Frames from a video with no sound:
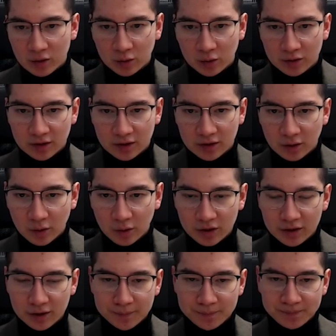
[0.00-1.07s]
unsere
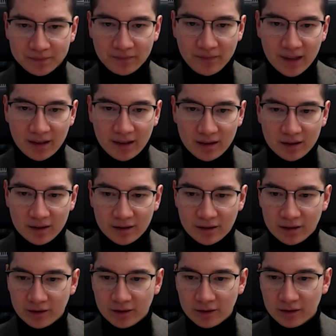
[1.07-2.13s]
Runde
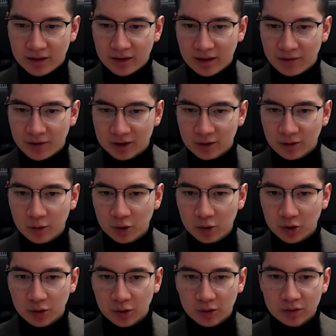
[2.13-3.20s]
äh, gegebenenfalls auch
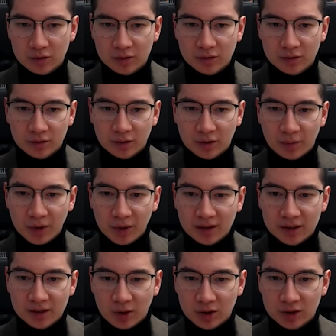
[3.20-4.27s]
frühstücken oder
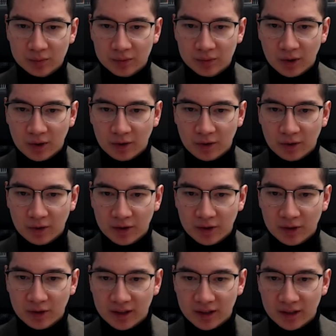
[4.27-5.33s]
Mittagspause auf jeden Fall
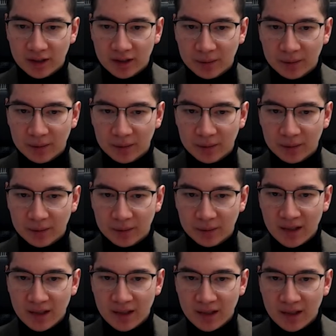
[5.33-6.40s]
immer. Und
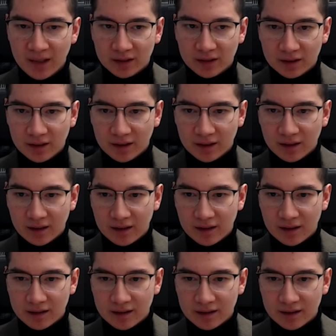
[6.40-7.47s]
dann
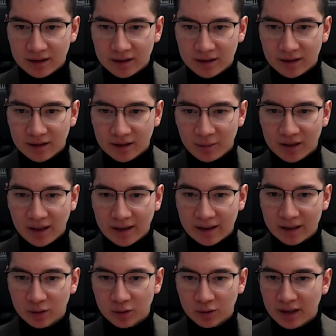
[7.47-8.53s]
äh, hat man hier
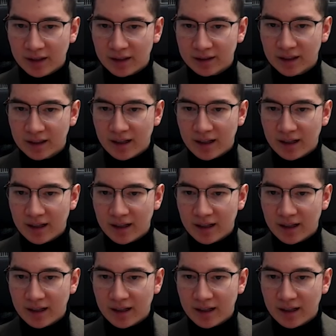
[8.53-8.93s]
eigentlich so der, der